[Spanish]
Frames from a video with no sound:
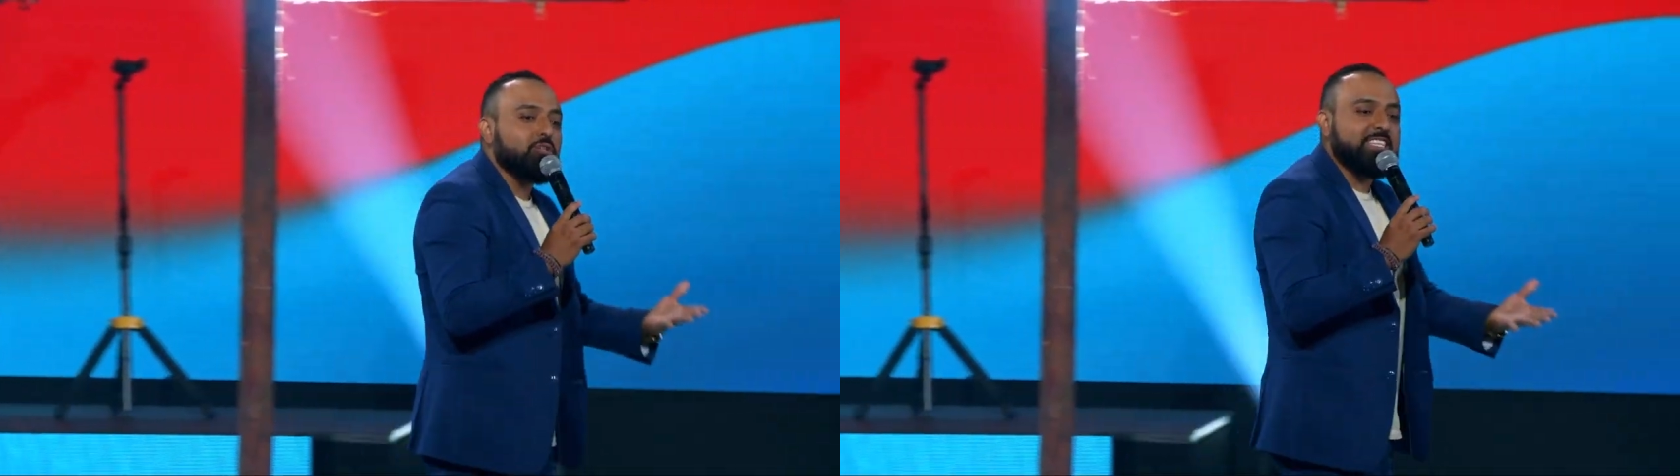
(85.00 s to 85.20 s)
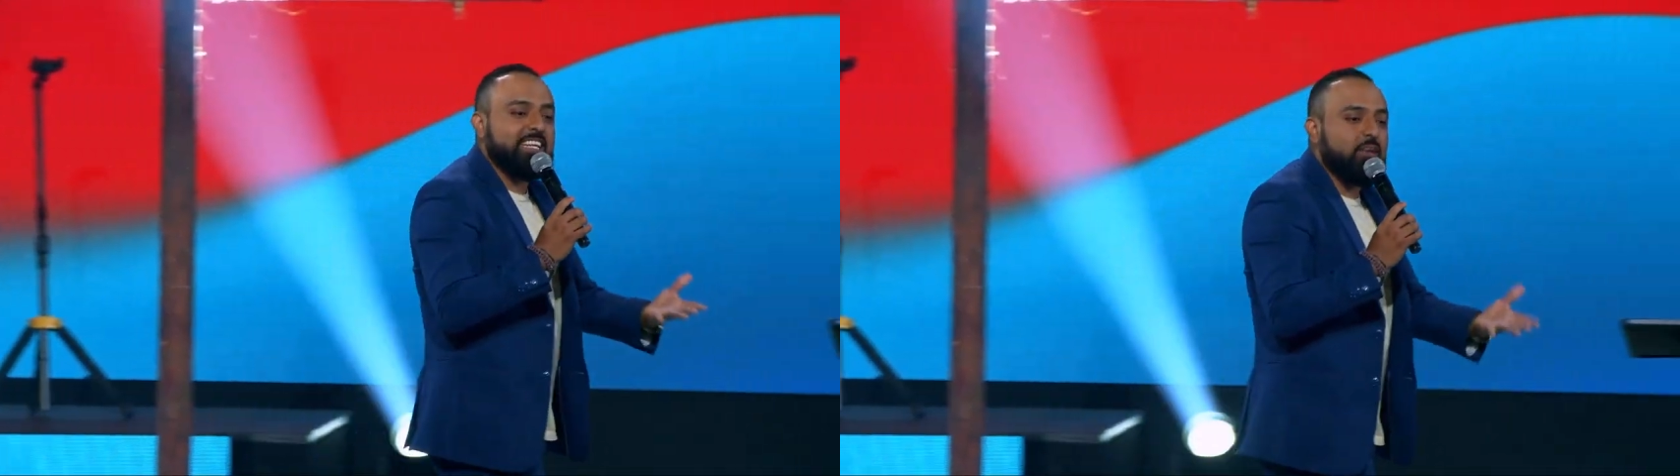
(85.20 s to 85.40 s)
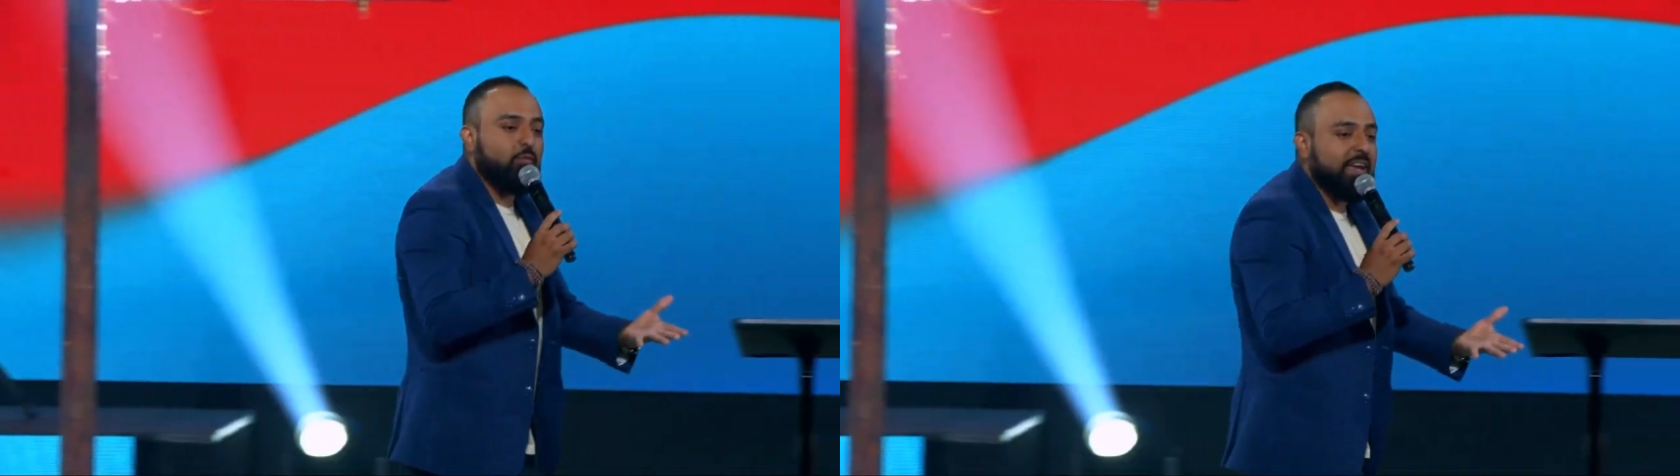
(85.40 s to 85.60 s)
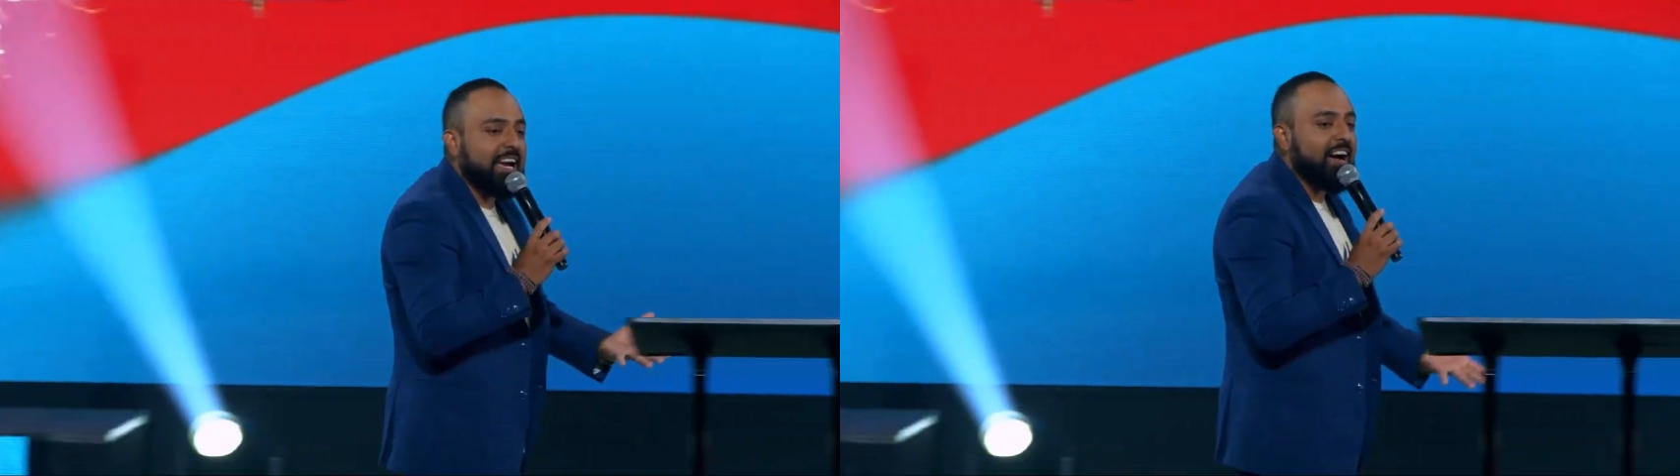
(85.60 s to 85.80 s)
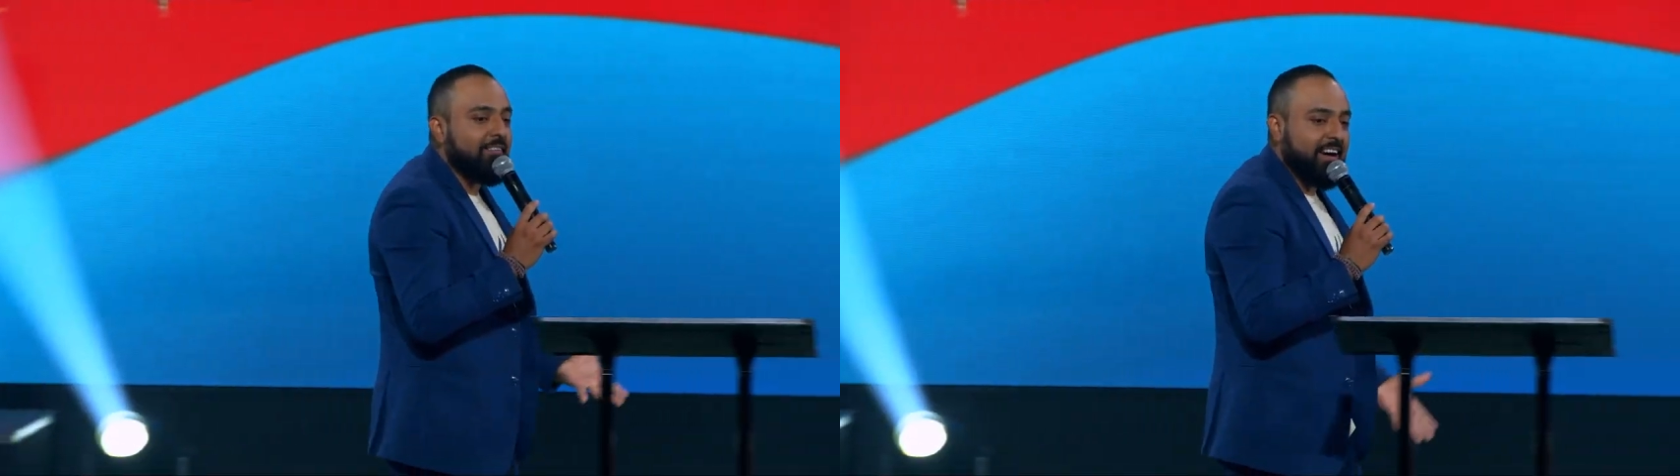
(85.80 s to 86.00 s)

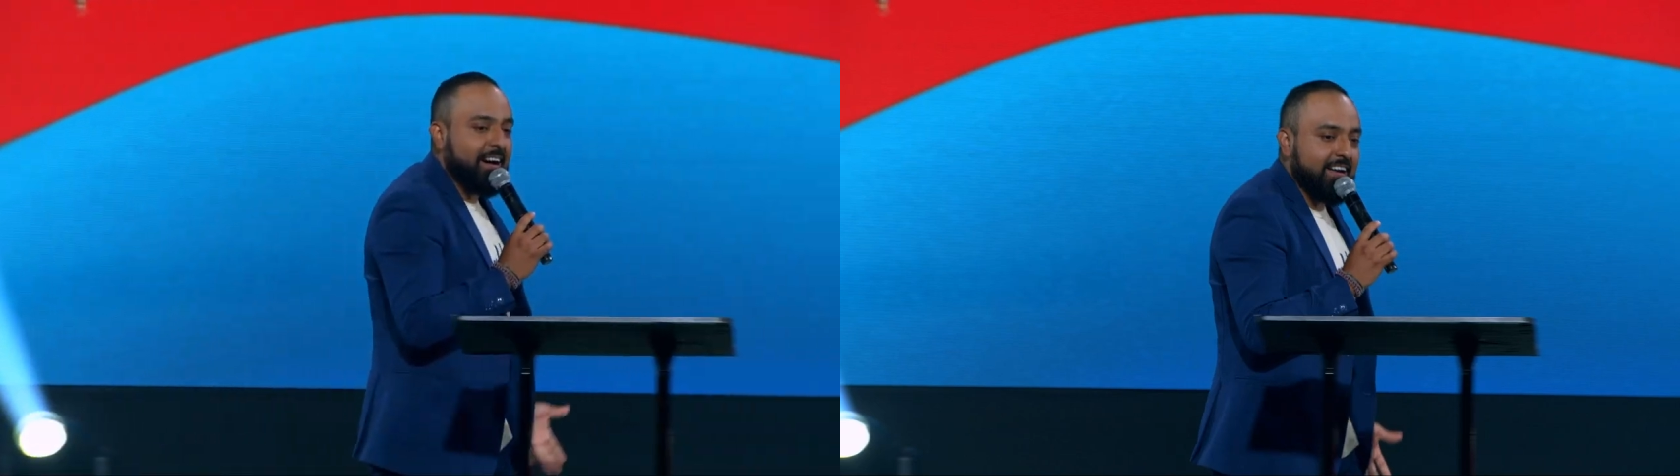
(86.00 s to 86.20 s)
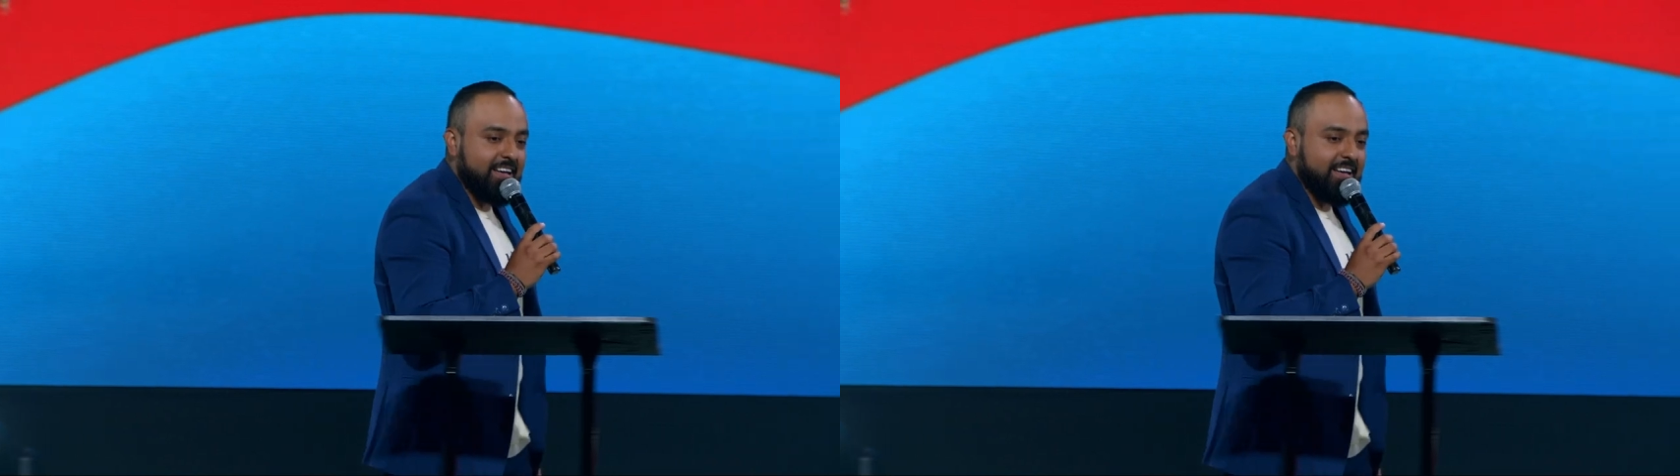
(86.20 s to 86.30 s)
significaba